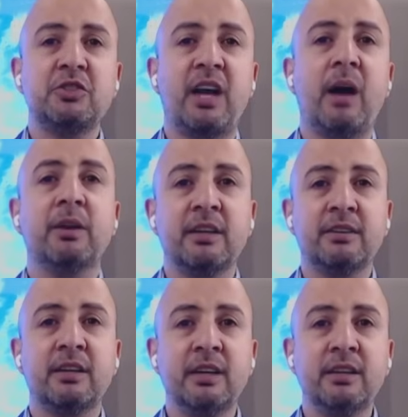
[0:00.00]
شيء عبر
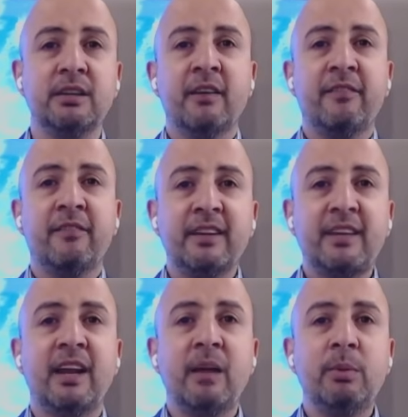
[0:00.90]
الانترنت فات
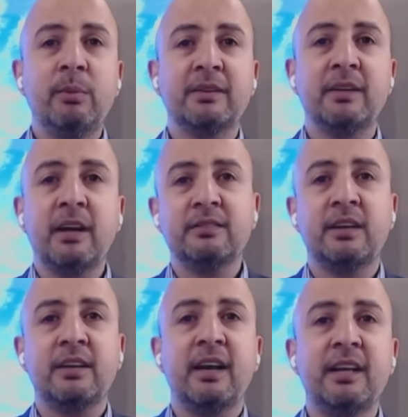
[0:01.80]
على قلب المطار
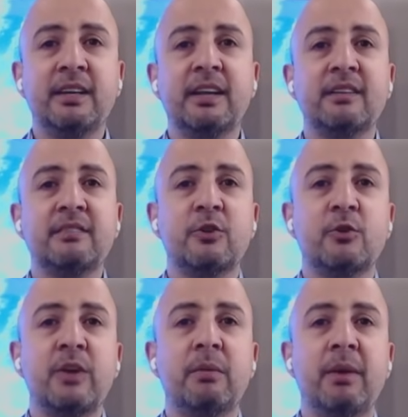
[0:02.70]
صار قادر يجسر
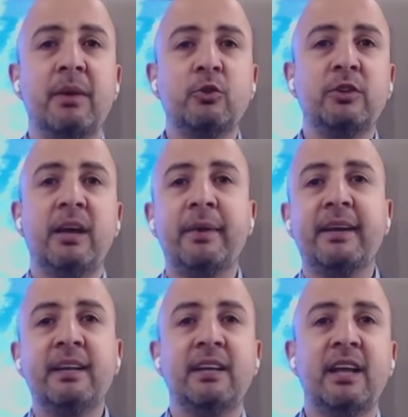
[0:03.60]
ويعمل اللي بده اياه
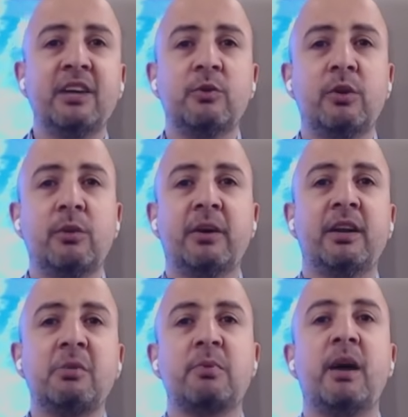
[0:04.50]
بكل الاجهزه
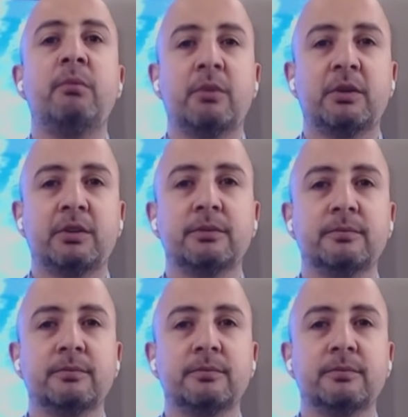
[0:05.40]
والبرامج بقلب المطار